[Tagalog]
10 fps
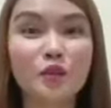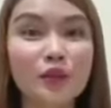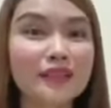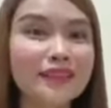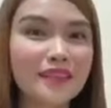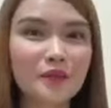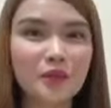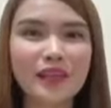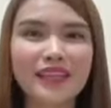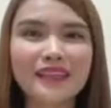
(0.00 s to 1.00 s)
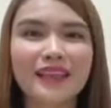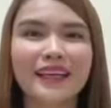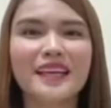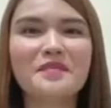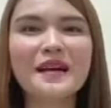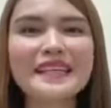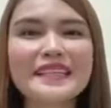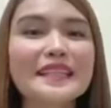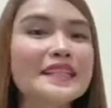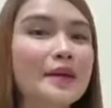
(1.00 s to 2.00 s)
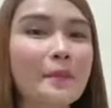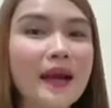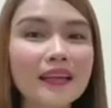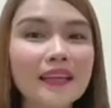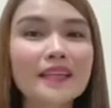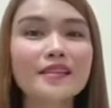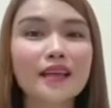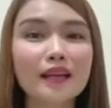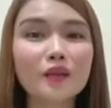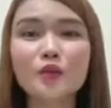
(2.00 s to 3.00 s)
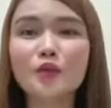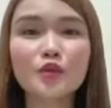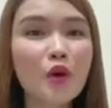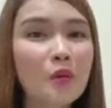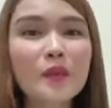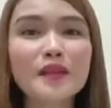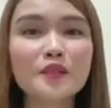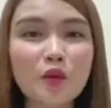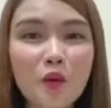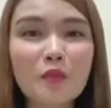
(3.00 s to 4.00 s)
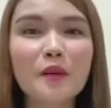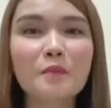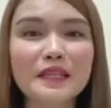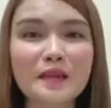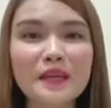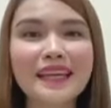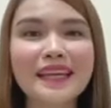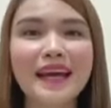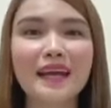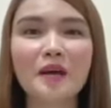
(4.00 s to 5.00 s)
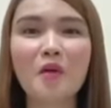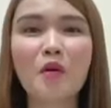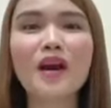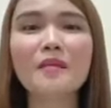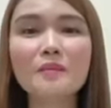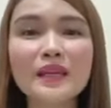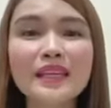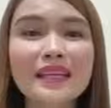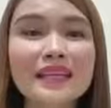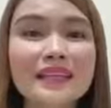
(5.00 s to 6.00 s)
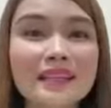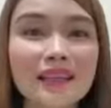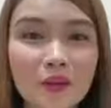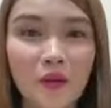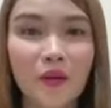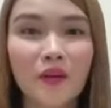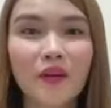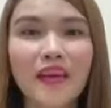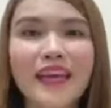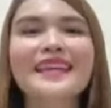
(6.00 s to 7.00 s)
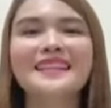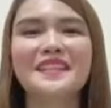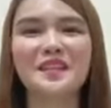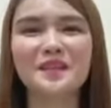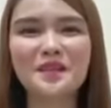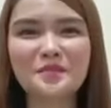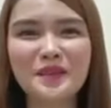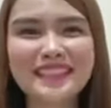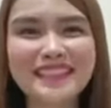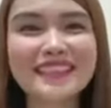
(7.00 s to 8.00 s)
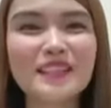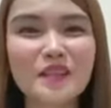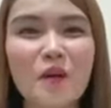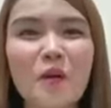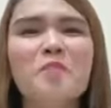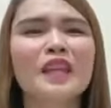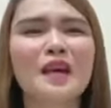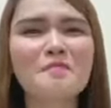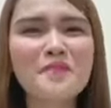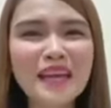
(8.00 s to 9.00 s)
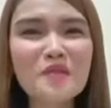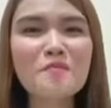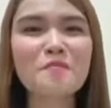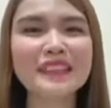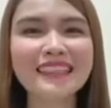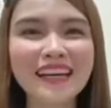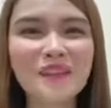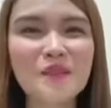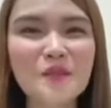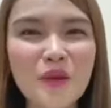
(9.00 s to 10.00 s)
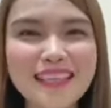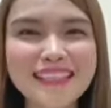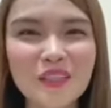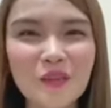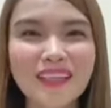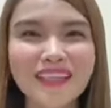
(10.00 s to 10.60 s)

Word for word: Sulit na sulit. Imagine sa package alone, sobra-sobra pa sa binayaran mo ang binalik sa'yo. And since business to, meron pa tayong ways to